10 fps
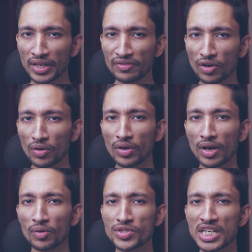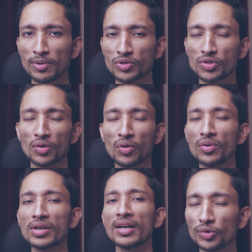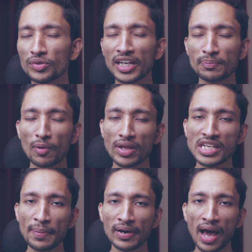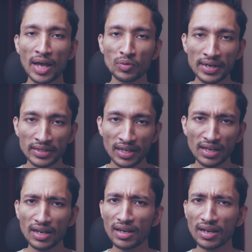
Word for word: লোককে ফলো করা হচ্ছে এবং যখন যুদ্ধের পরে জাপান আরো একটা